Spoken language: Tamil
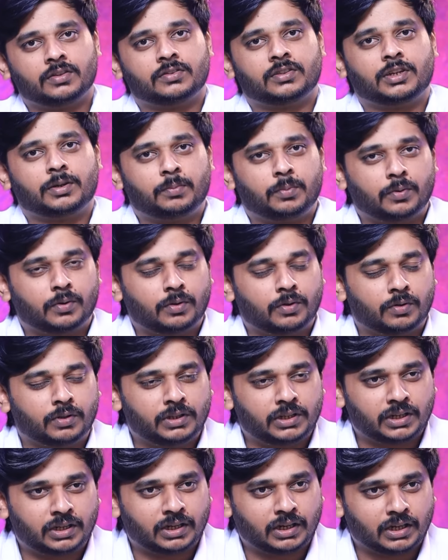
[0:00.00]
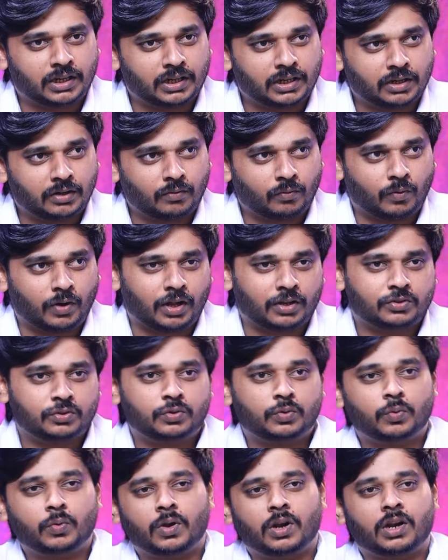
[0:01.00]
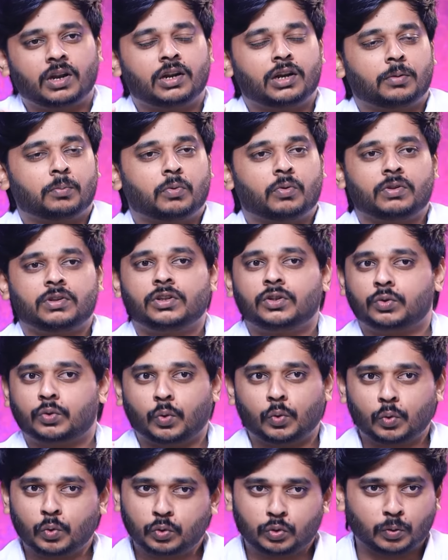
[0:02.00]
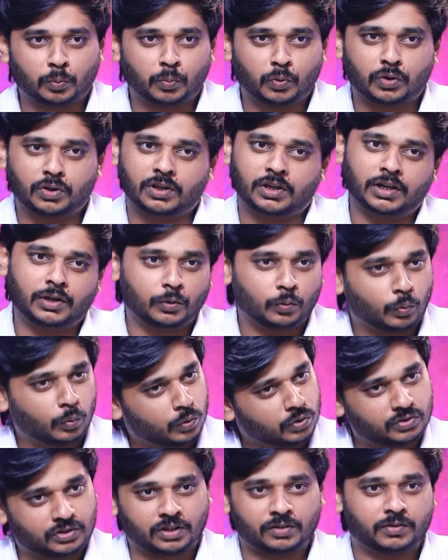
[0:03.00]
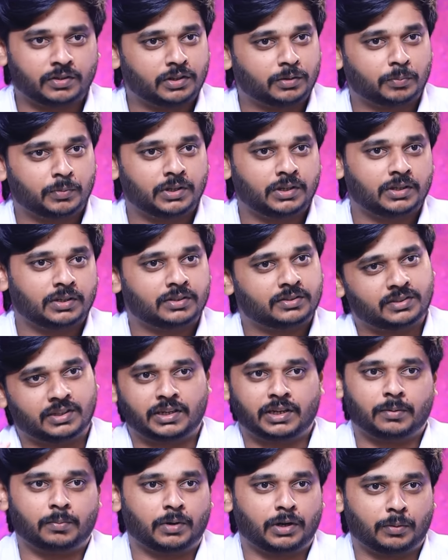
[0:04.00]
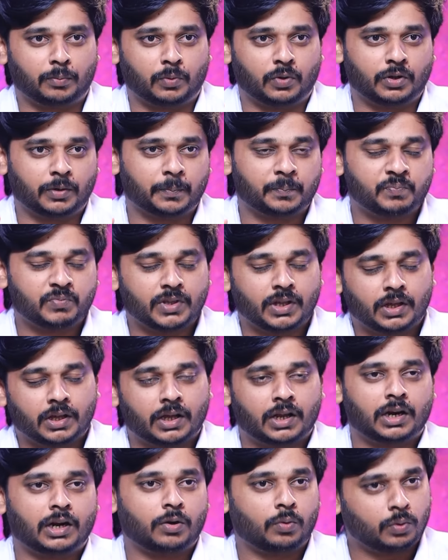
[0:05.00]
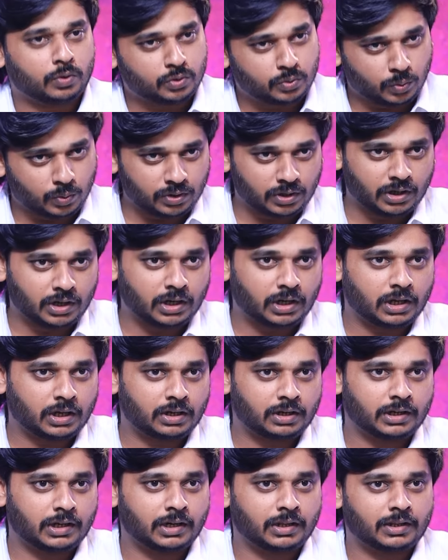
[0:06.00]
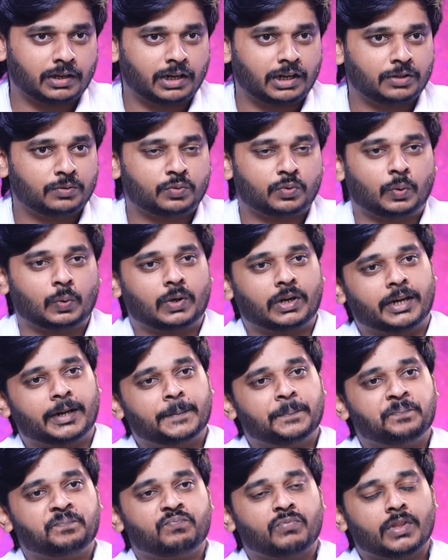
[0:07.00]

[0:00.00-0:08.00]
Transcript: சார் இப்போது வந்து என்னென்னா வாஸ்துவால் நம்ம வந்து தொண்ணூத்தொம்போதில் நூறு சதவீதமும் சரியாக பண்ண முடியும் ஏன்னா நான் ஒரு ஜோதிடராக இருக்கிறதுனாலையும் சொல்கிறேன்